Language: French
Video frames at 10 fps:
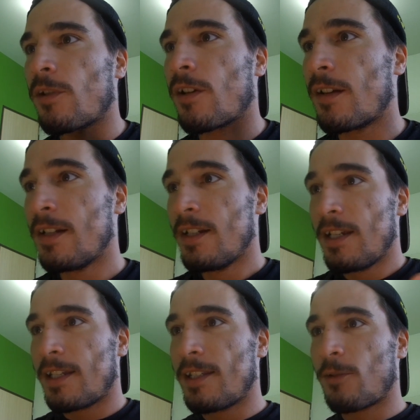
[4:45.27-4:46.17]

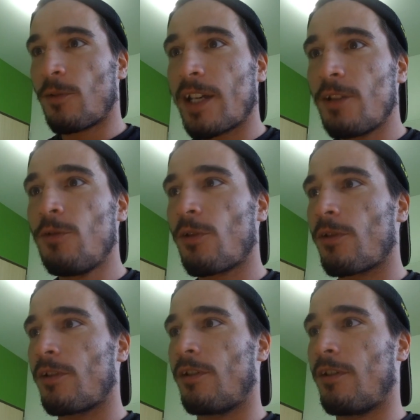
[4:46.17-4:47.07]
euh, sont
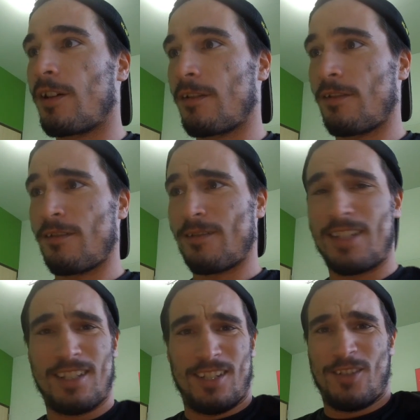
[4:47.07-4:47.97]
rigoureux. Je euh.